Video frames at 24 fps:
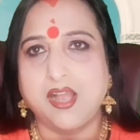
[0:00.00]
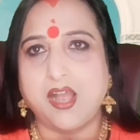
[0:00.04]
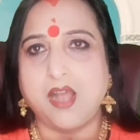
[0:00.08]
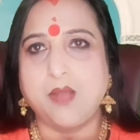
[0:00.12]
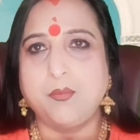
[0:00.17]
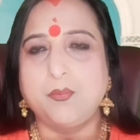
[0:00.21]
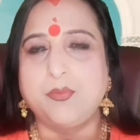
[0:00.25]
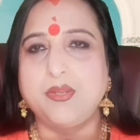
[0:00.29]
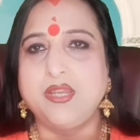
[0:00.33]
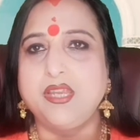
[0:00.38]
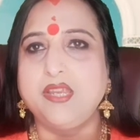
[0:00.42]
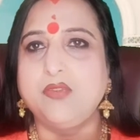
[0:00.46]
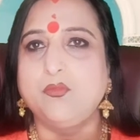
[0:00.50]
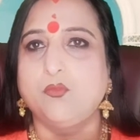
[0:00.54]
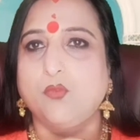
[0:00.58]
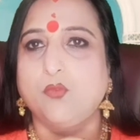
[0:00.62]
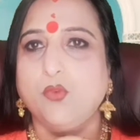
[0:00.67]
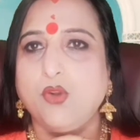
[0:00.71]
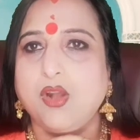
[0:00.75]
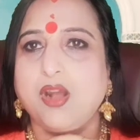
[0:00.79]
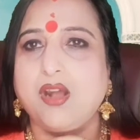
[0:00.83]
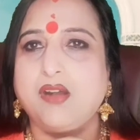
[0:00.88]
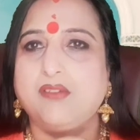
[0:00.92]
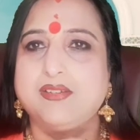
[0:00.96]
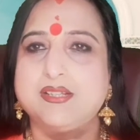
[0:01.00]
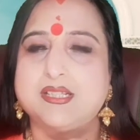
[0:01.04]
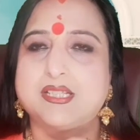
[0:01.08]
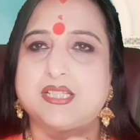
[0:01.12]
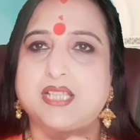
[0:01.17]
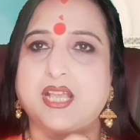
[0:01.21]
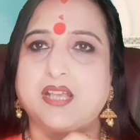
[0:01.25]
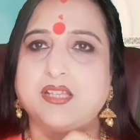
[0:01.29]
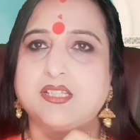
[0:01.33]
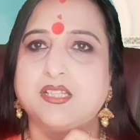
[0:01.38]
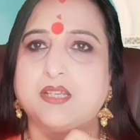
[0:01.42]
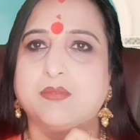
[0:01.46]
अपनी वो
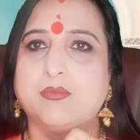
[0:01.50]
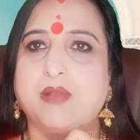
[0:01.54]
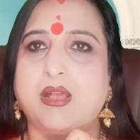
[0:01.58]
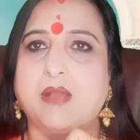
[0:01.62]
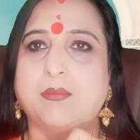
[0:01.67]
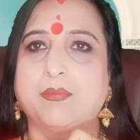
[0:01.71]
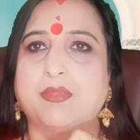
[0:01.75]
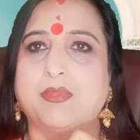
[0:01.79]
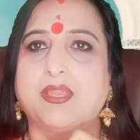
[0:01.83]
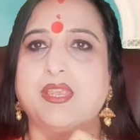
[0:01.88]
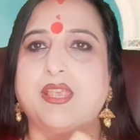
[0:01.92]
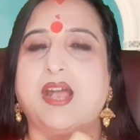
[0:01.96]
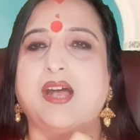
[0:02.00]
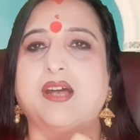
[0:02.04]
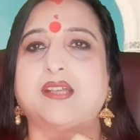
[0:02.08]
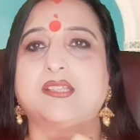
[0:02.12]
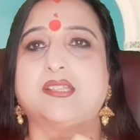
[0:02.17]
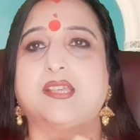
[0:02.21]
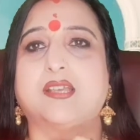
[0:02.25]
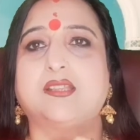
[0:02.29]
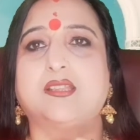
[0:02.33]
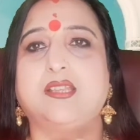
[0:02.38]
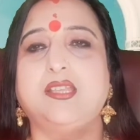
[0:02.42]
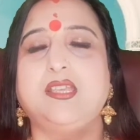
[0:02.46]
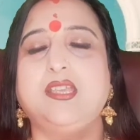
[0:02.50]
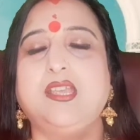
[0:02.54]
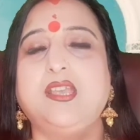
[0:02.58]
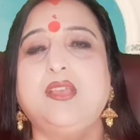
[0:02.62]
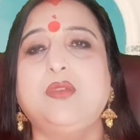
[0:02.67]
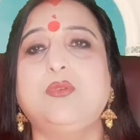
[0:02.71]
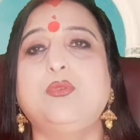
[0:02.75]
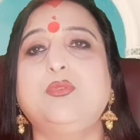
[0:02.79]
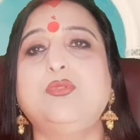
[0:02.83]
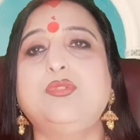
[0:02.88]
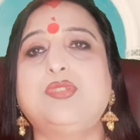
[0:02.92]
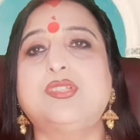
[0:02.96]
अवस्था जब आपकी आ जाती है
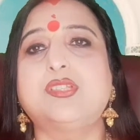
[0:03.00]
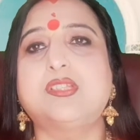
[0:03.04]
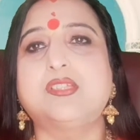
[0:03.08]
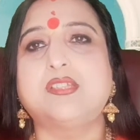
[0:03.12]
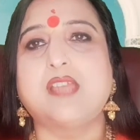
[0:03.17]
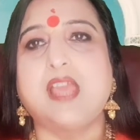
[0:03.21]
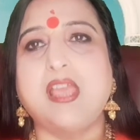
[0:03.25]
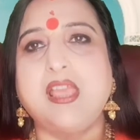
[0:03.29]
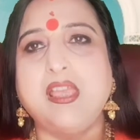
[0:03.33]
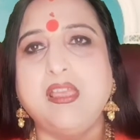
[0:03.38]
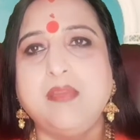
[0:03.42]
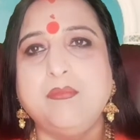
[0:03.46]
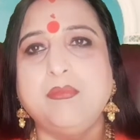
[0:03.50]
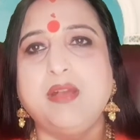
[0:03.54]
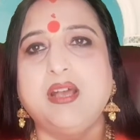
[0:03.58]
उस टाइम